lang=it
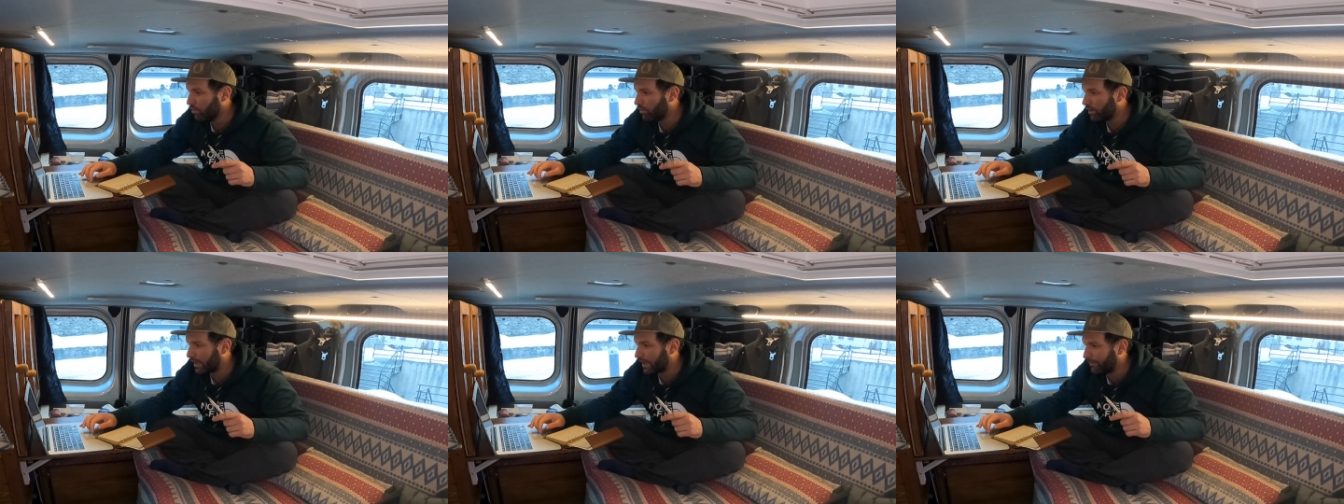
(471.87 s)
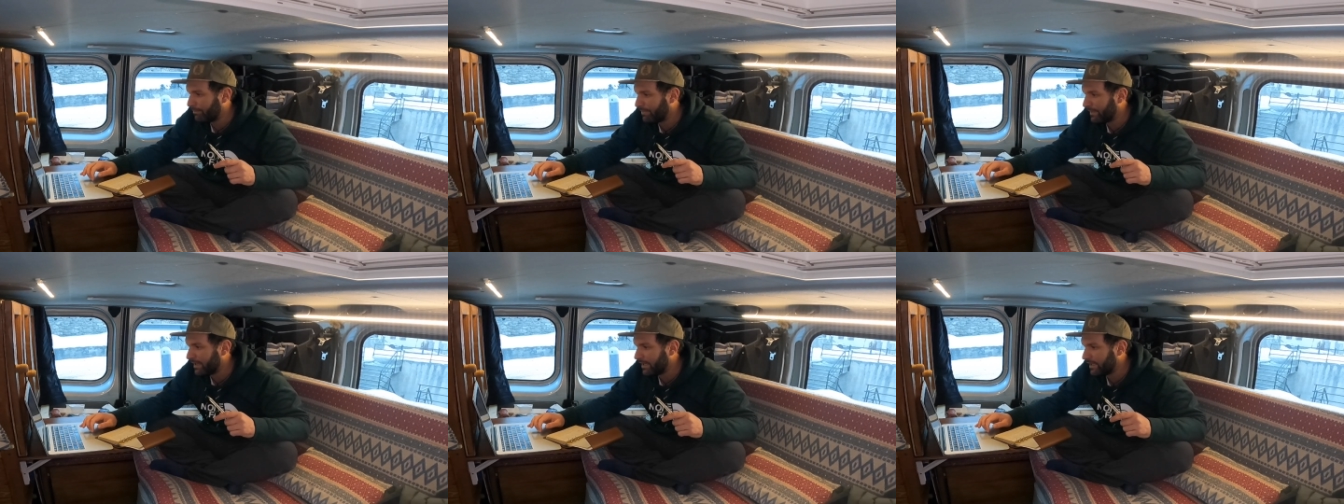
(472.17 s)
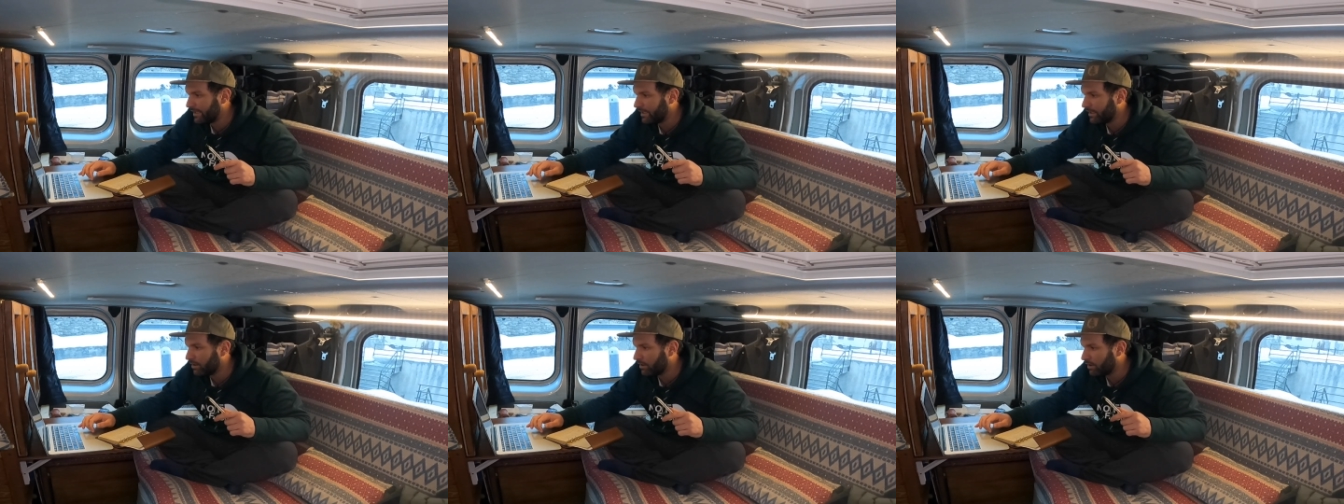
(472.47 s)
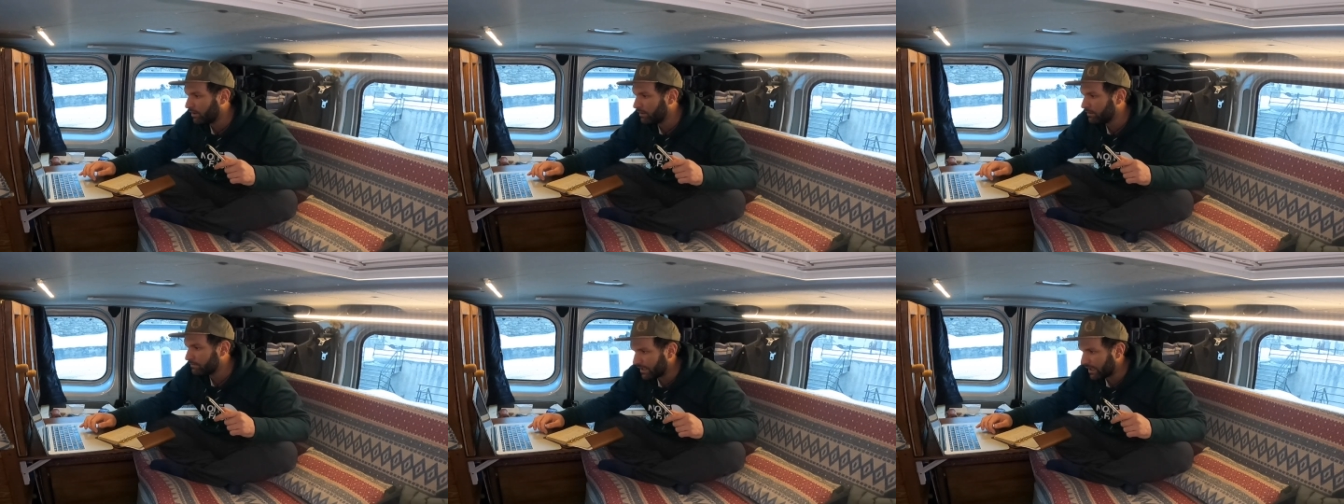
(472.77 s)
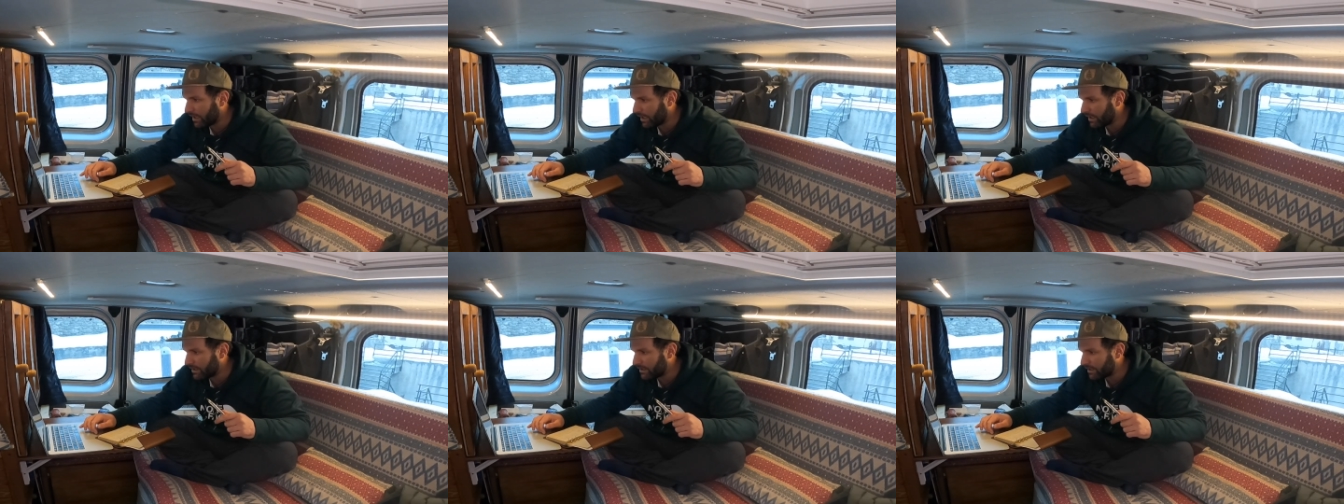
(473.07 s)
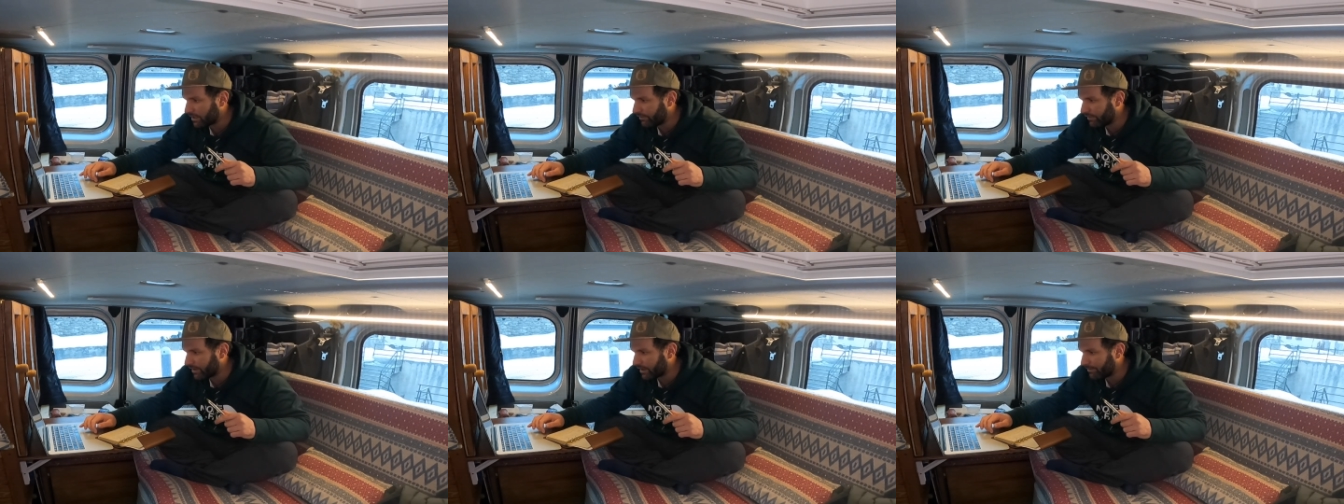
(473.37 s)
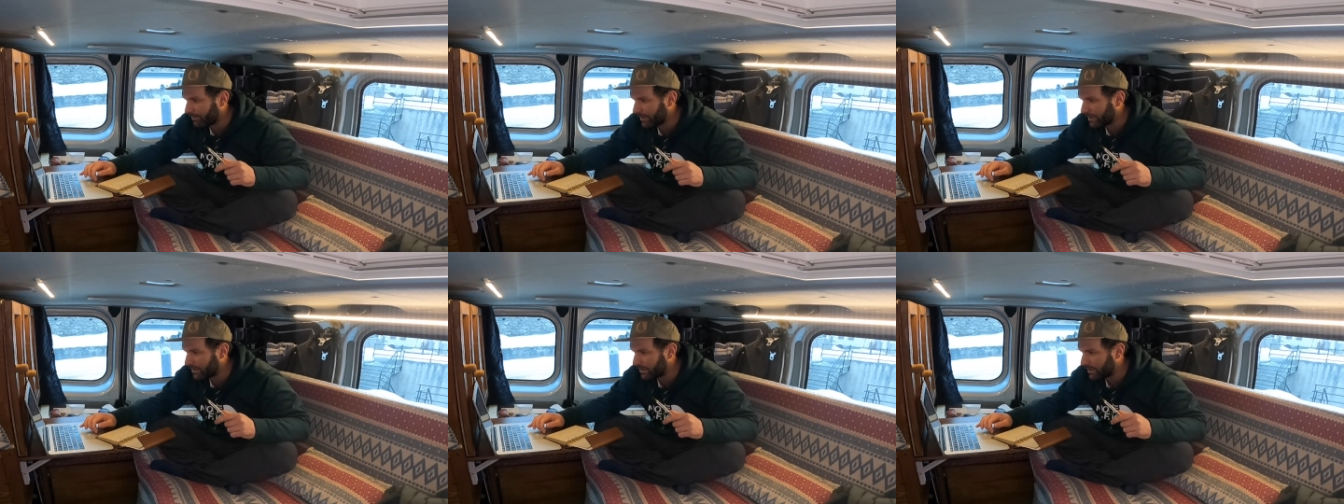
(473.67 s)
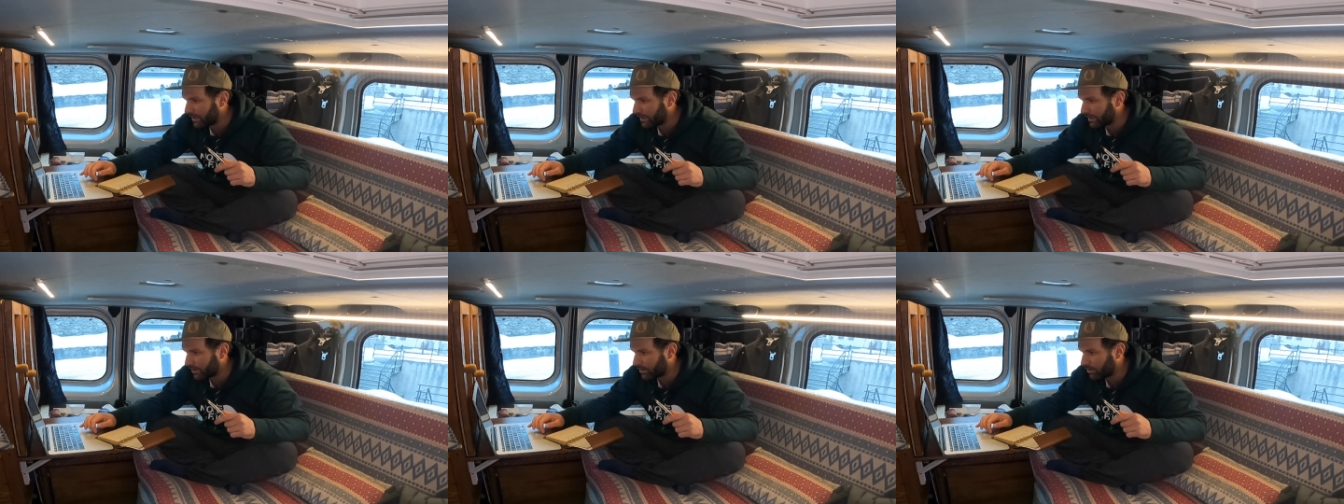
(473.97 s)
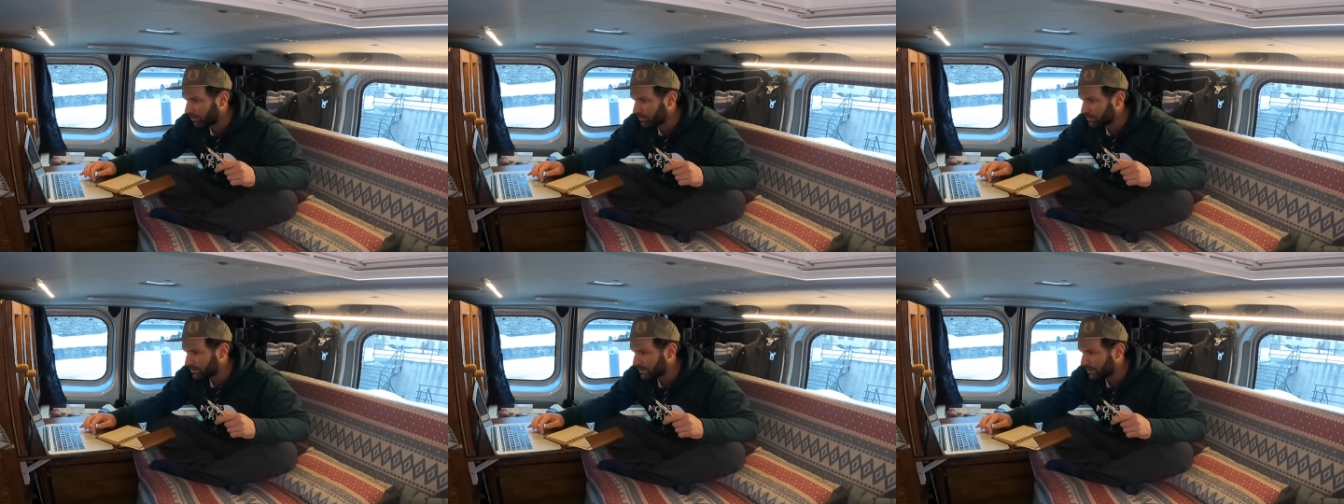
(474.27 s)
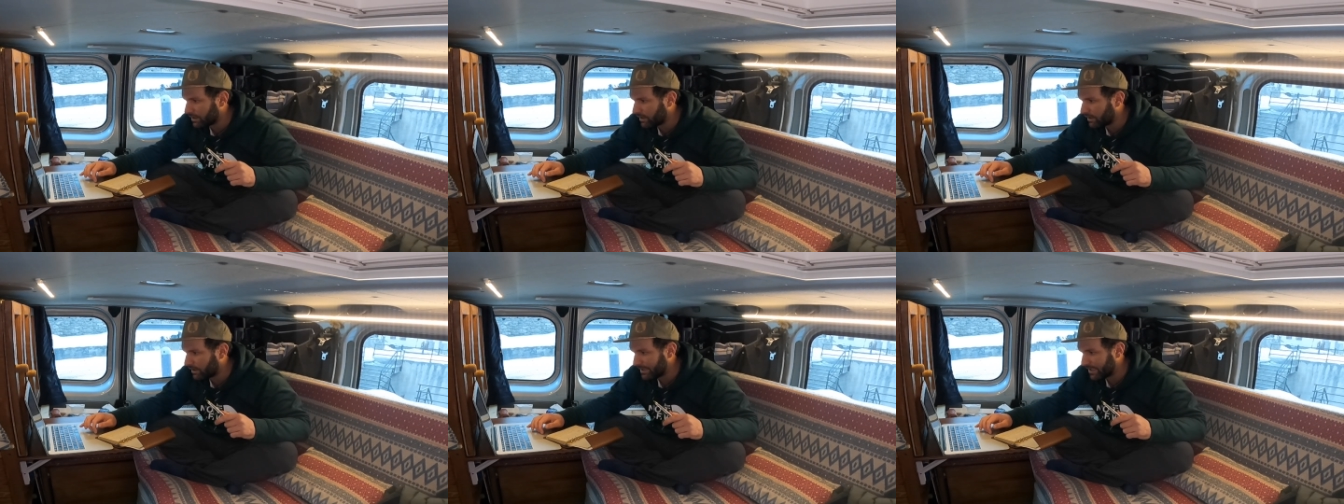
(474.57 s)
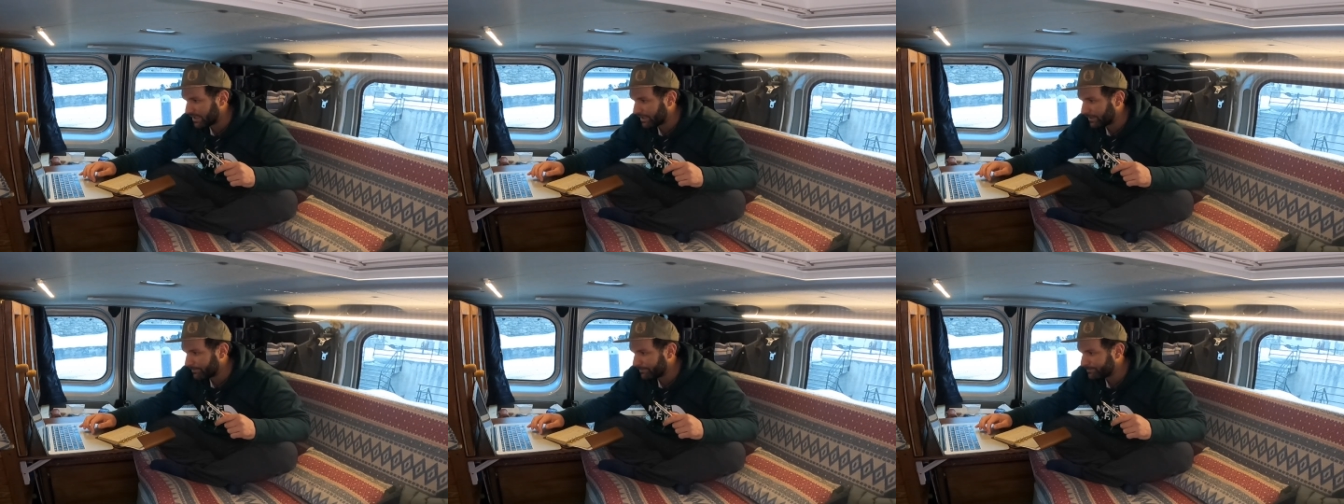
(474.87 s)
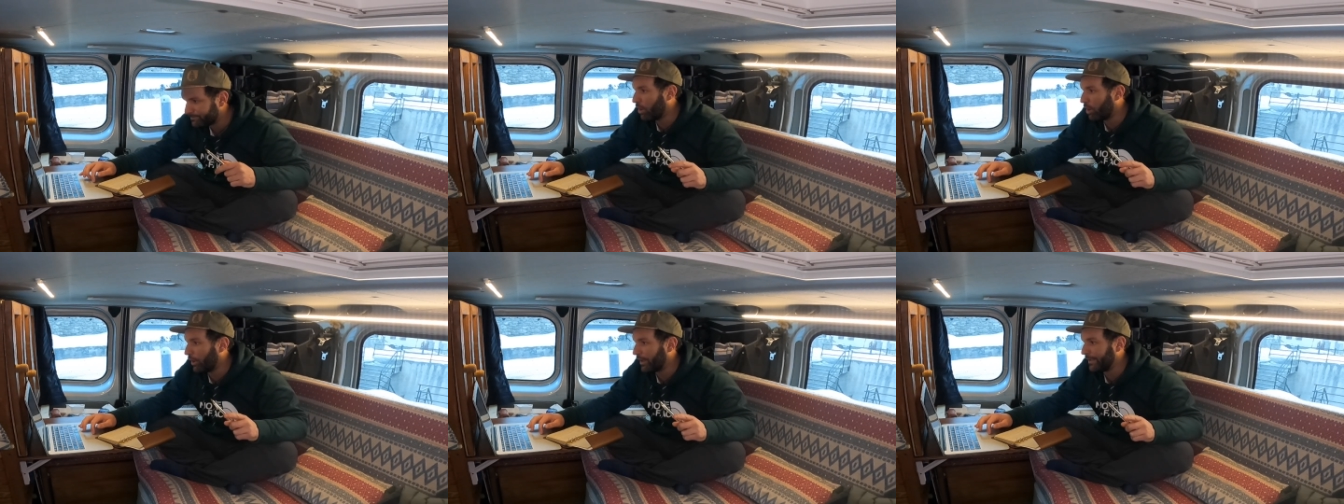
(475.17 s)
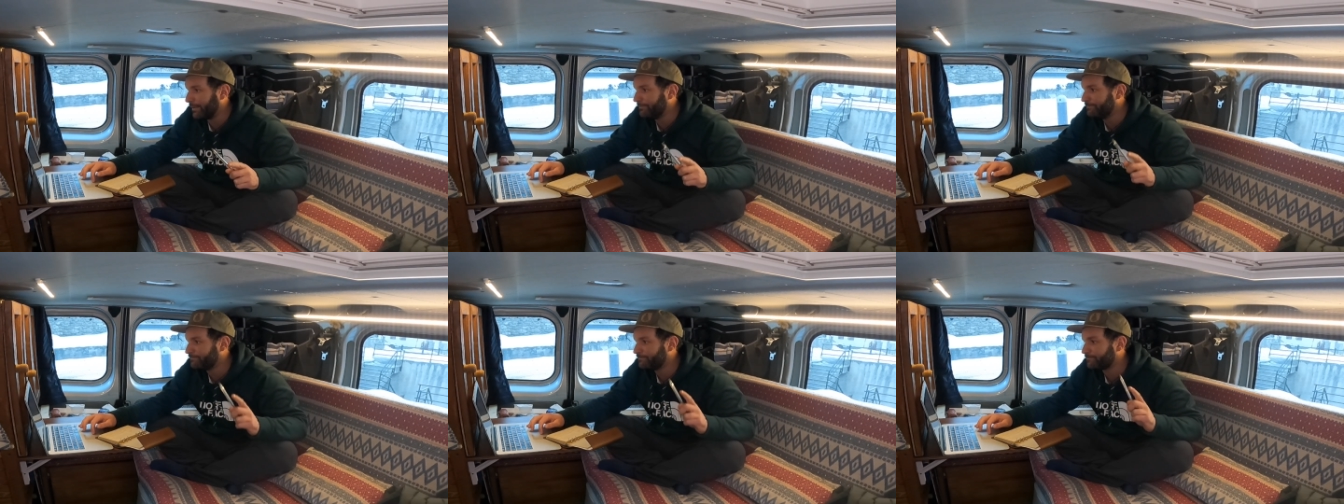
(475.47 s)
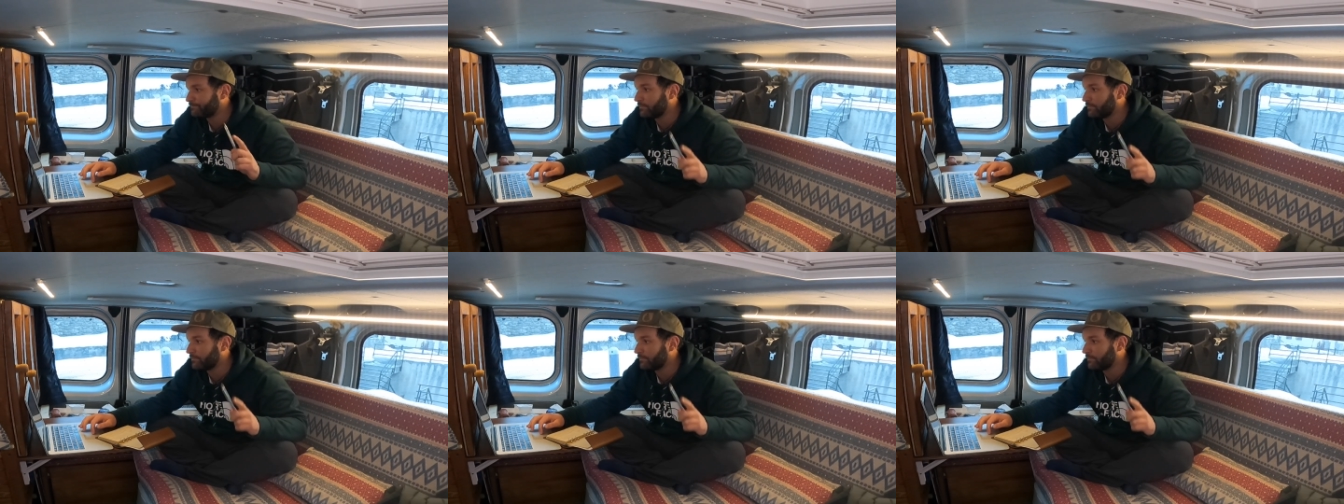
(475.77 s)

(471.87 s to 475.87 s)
un cappellino e altre veramente cose mini. Poi,